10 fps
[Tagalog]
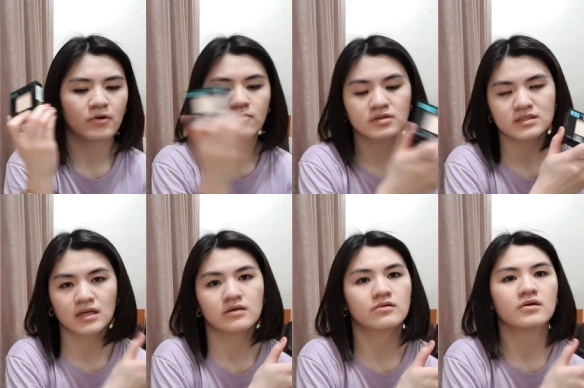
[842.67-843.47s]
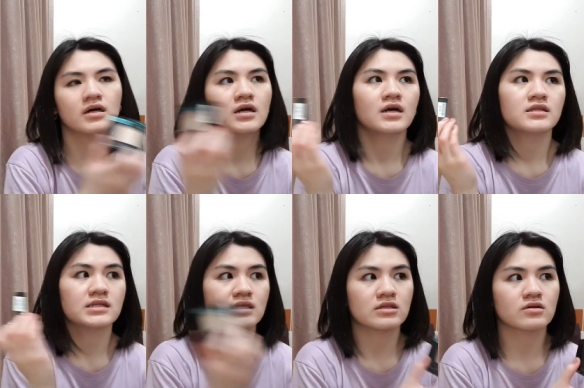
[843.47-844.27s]
paubos na yung
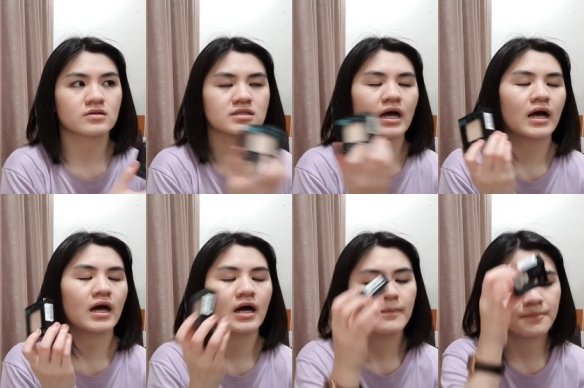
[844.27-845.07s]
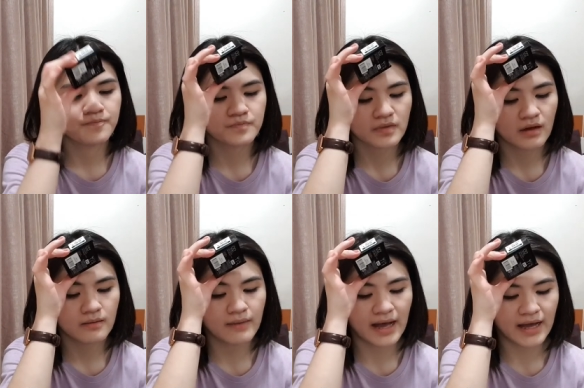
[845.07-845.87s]
nandito sa
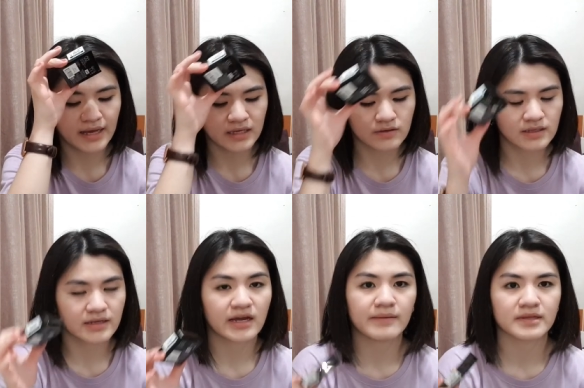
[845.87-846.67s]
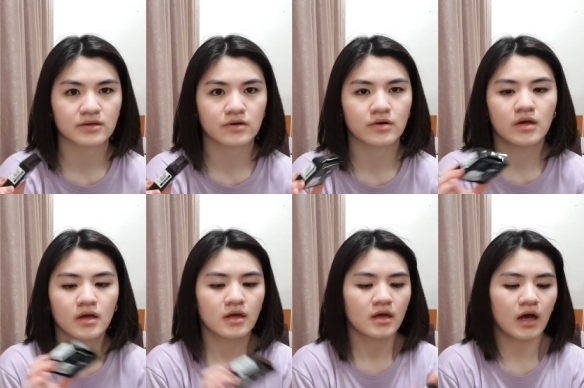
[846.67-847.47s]
bahay, yung ginagamit ko.
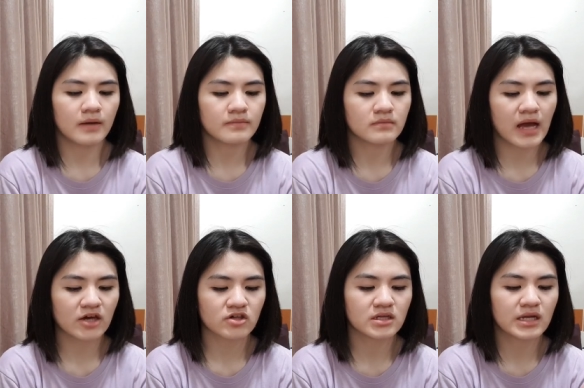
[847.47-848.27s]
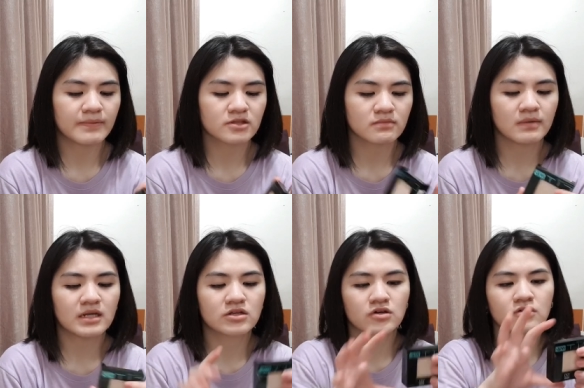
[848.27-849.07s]
Um, actually, dapat yung
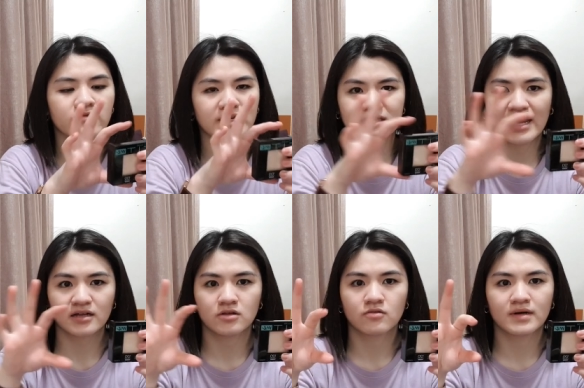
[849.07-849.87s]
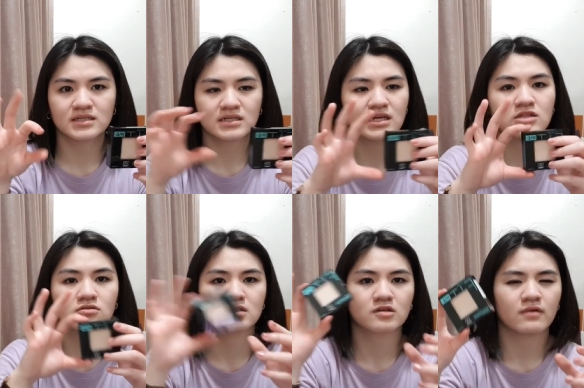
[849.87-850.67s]
bibilihin ko yung rectangle one, hindi
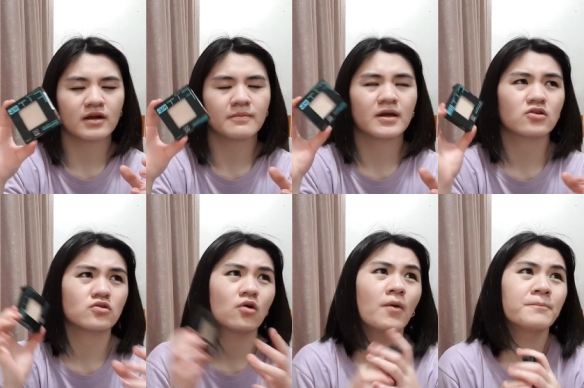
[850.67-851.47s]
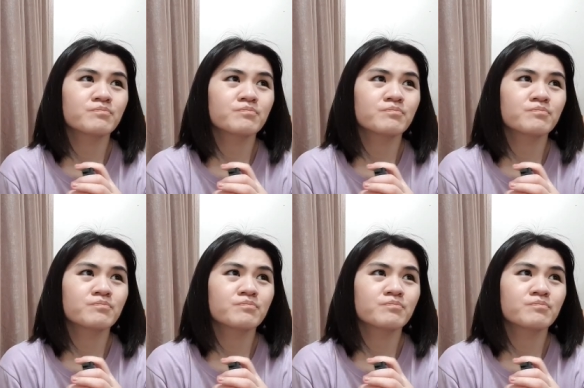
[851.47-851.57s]
itong square. Pero nung